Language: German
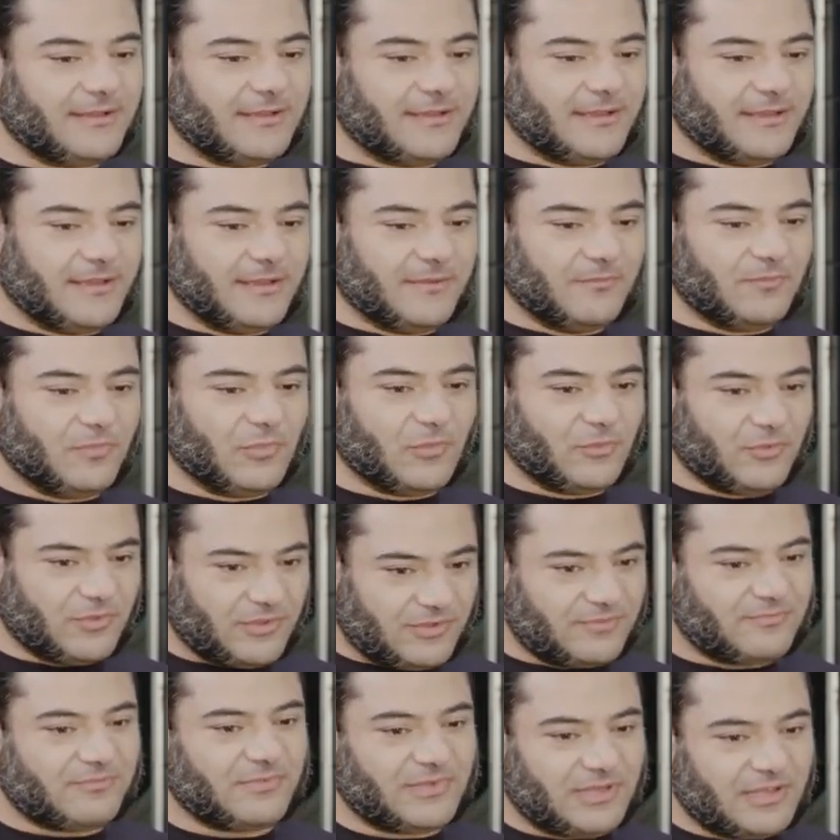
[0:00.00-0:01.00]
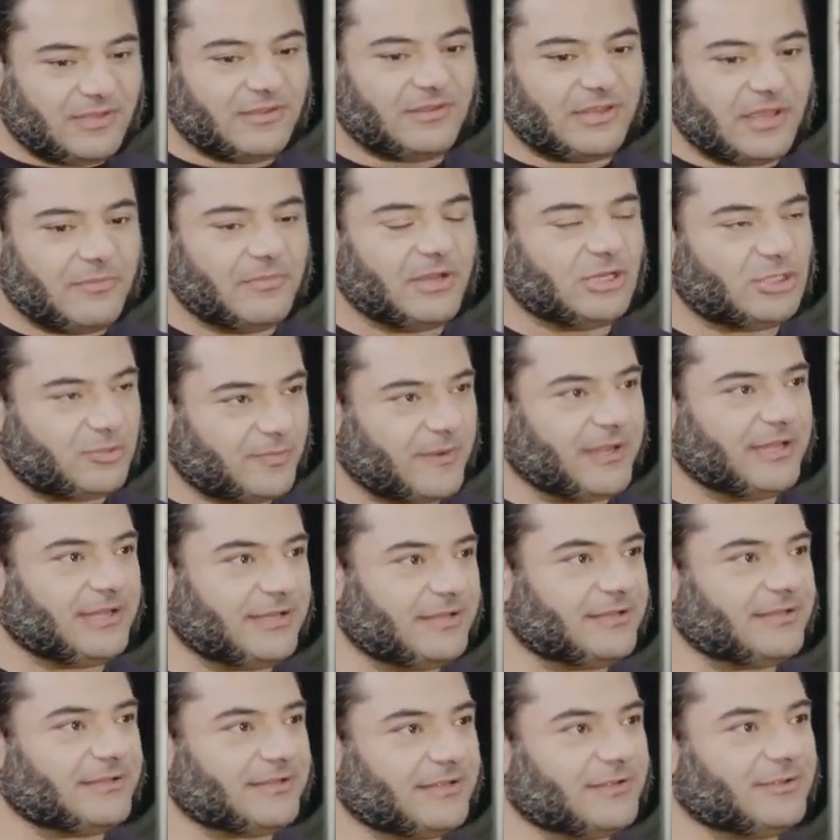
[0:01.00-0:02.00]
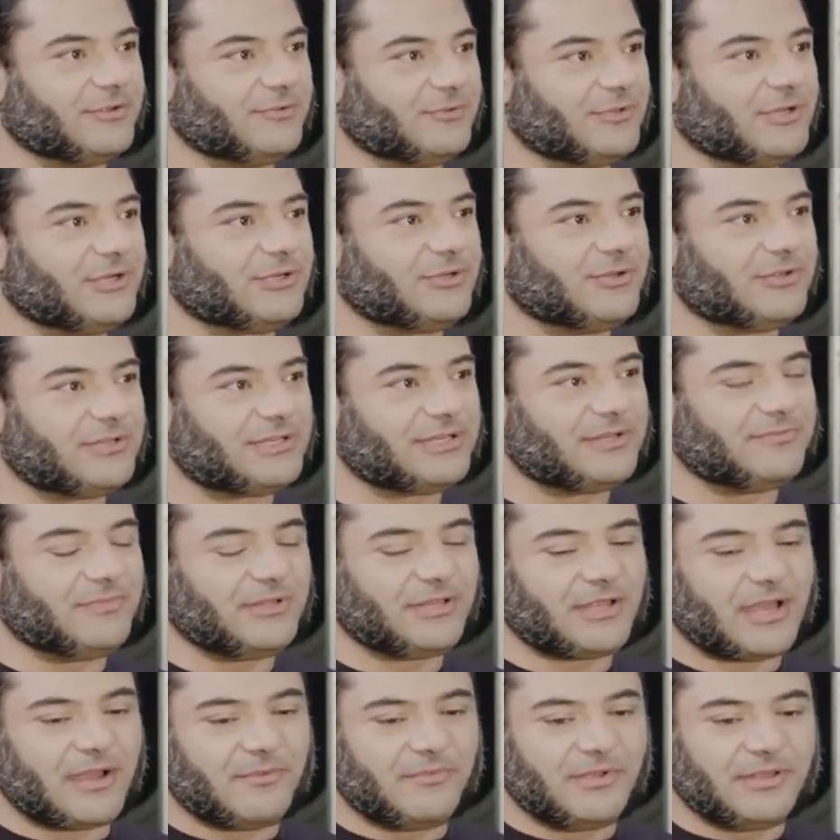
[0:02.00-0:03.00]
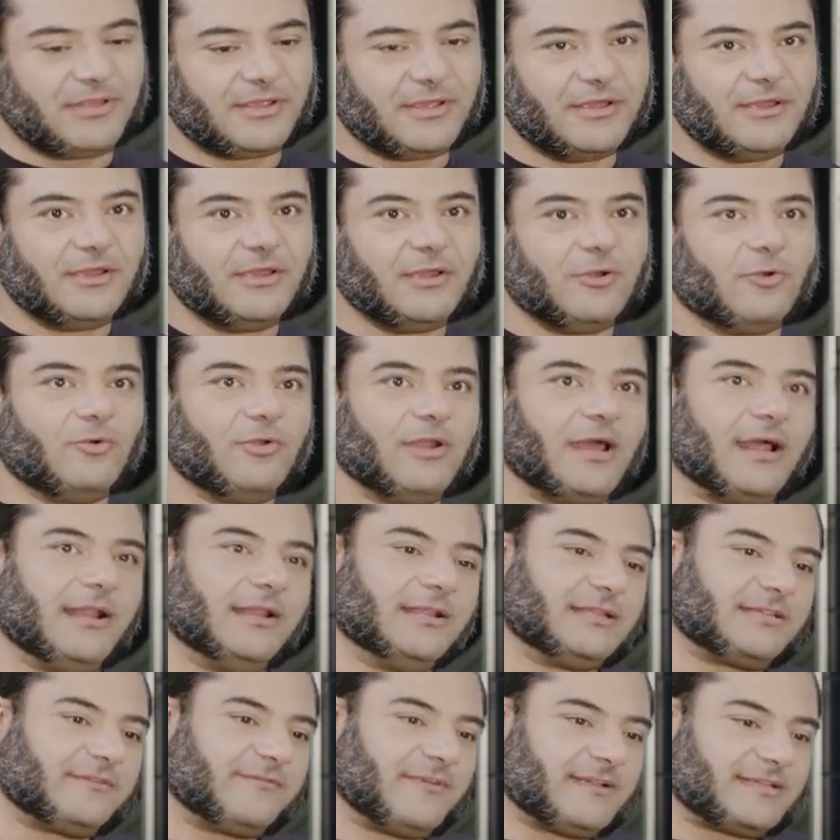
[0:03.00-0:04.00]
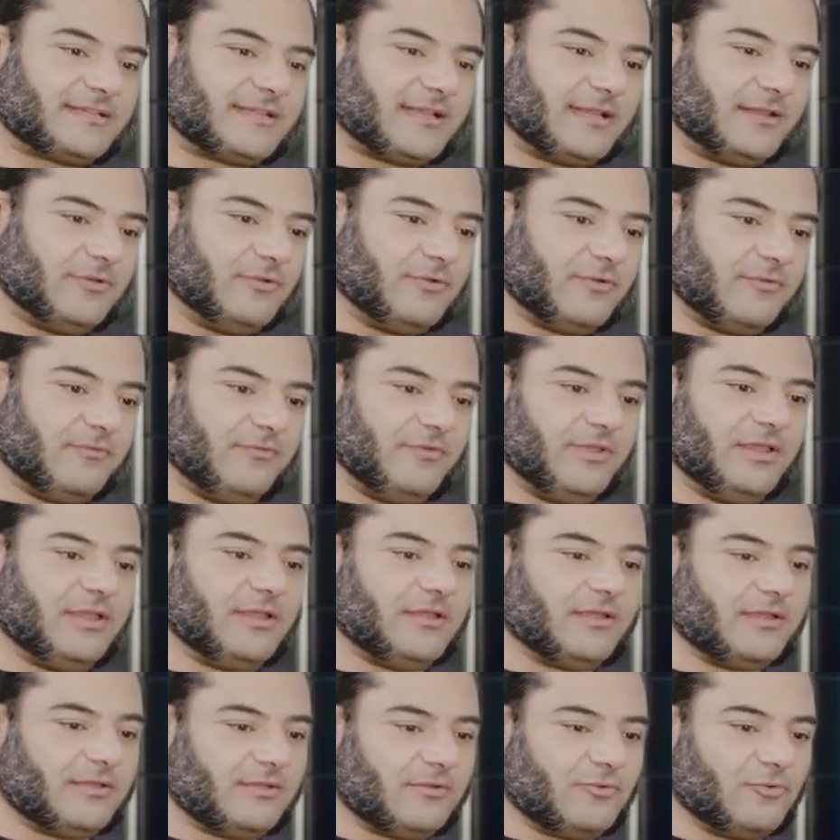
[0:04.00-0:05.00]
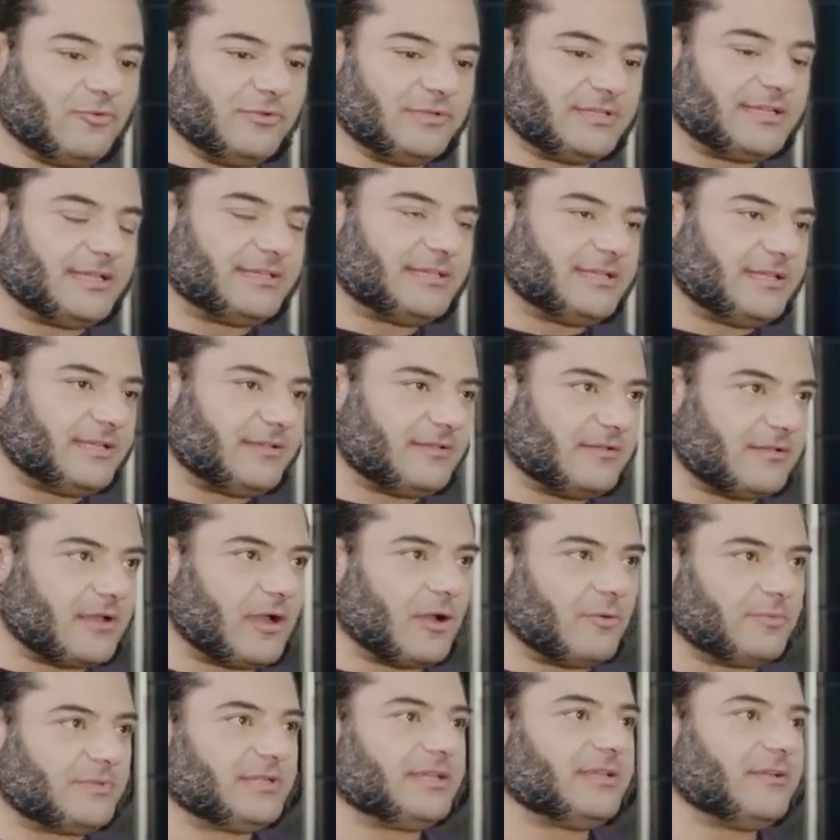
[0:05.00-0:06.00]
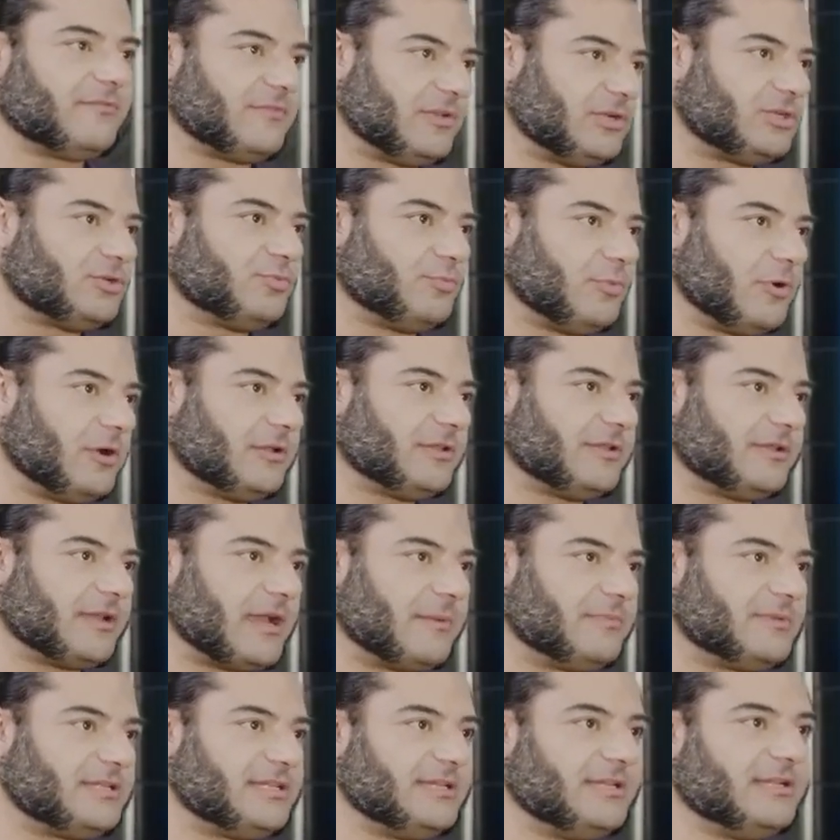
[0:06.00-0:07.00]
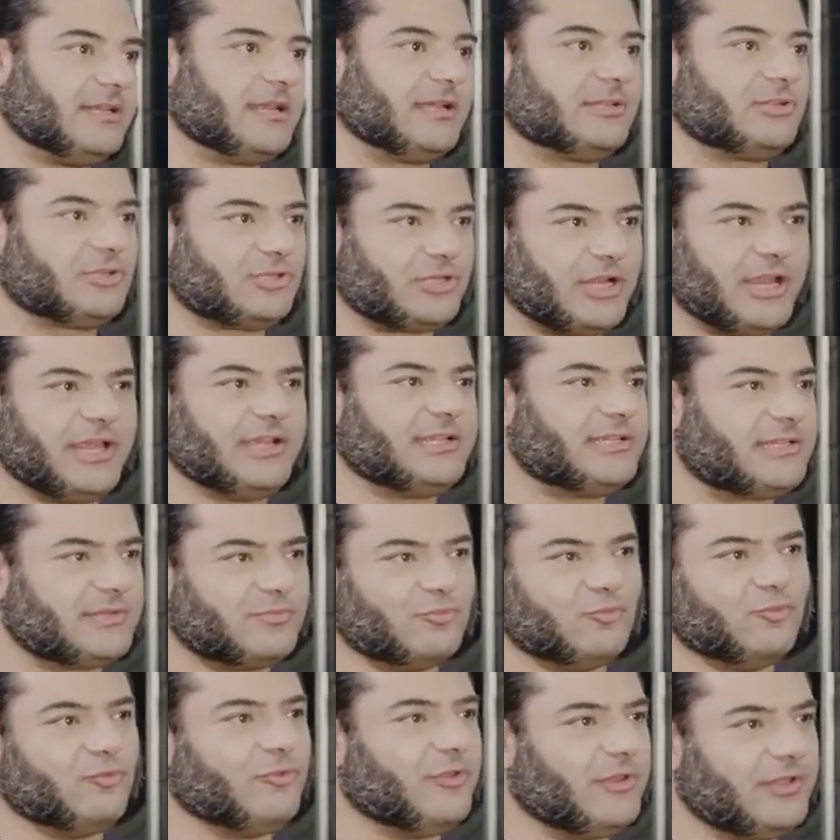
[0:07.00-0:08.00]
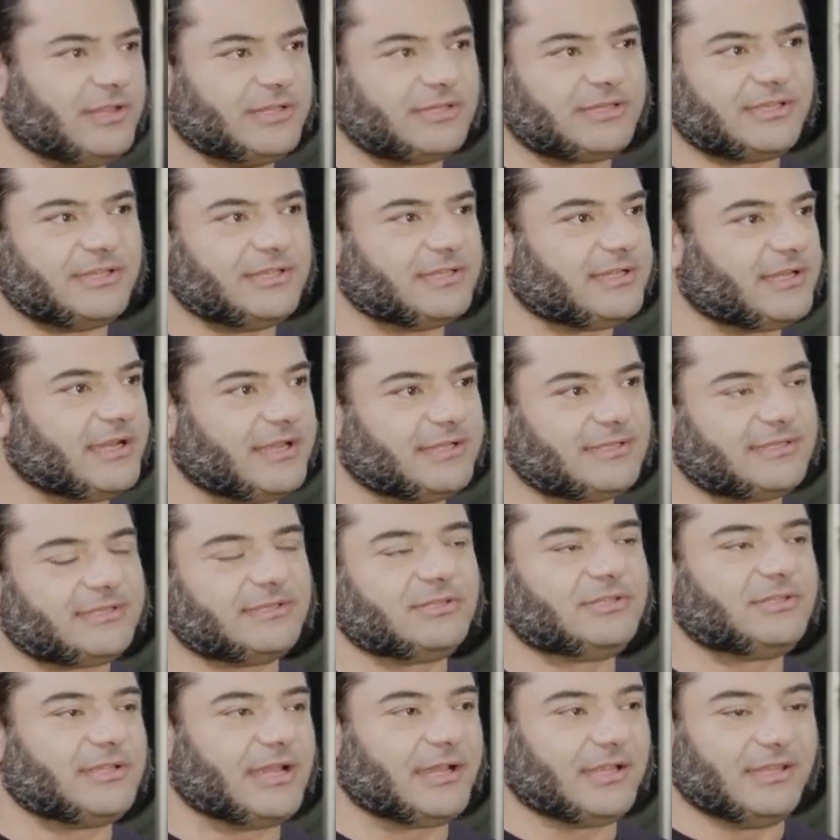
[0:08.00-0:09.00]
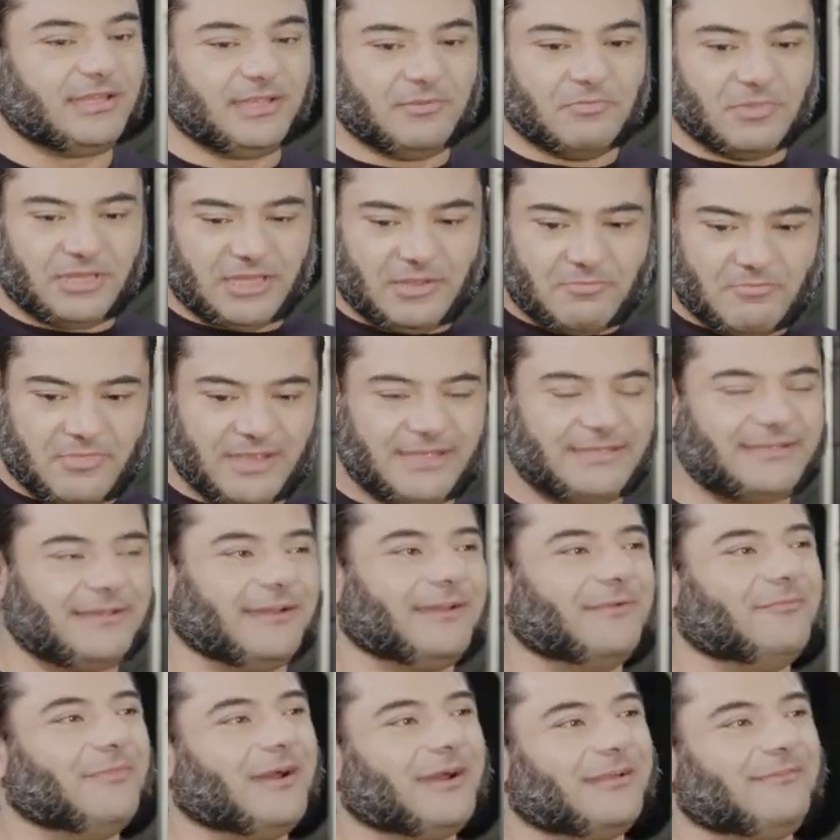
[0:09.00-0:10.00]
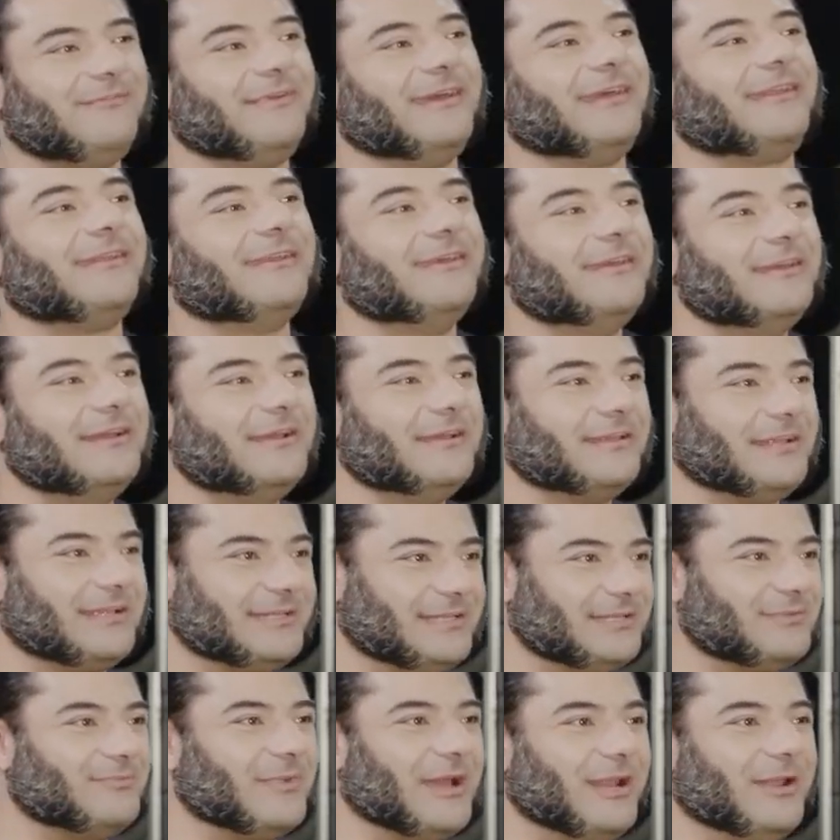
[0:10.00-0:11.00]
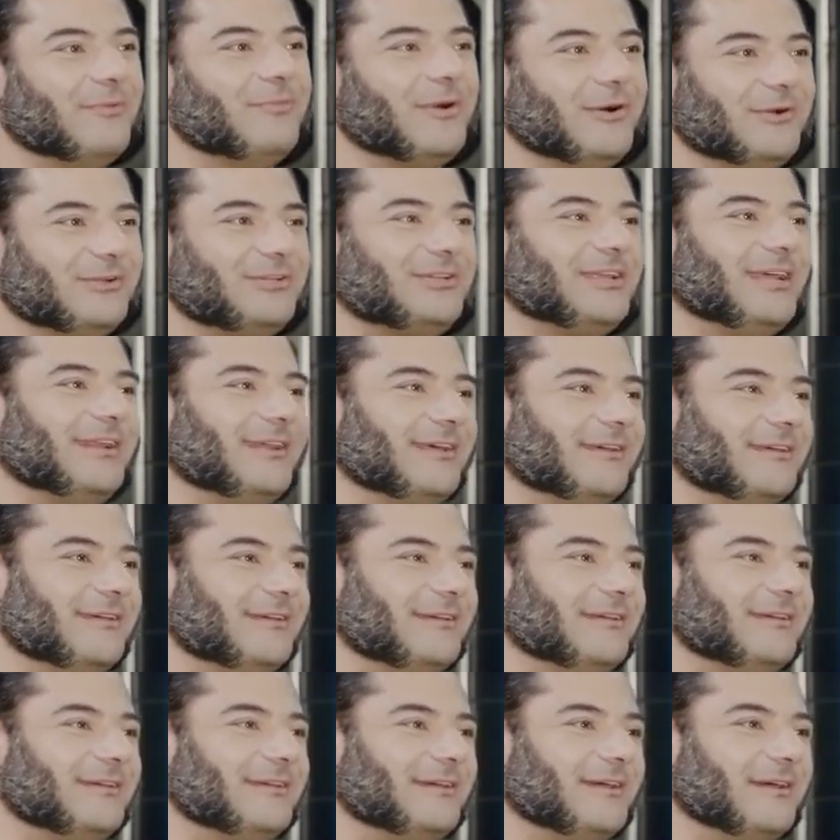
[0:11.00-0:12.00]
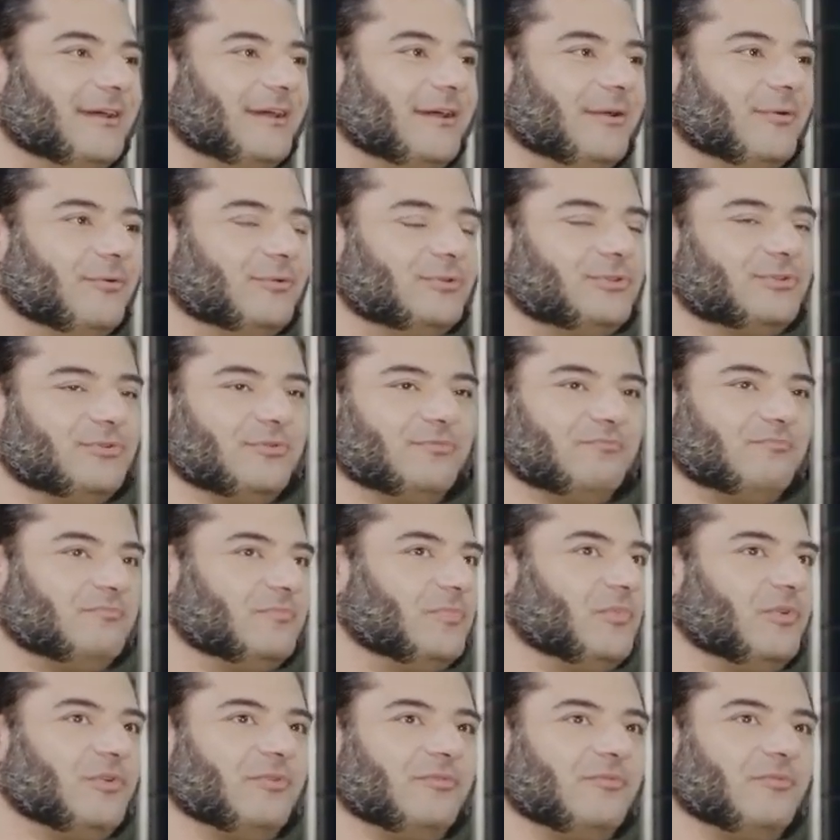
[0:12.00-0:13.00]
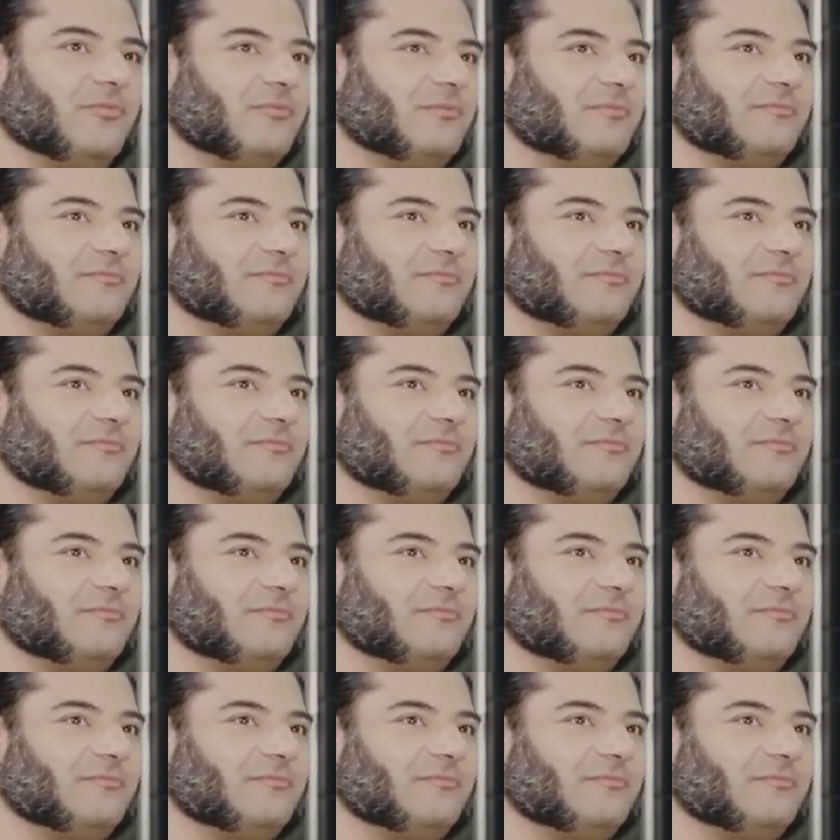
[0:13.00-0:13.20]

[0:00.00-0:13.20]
Ähm, dementsprechend äh, unterstützte mich damit. Und alles, was dann irgendwie grundsätzlich hauptsächlich auf den Sport abzielt, also Shakes, Smoothies, diese ganzen Sachen, die mit dem Mixer gemacht werden, das ist meine Baustelle. Äh, und so, äh,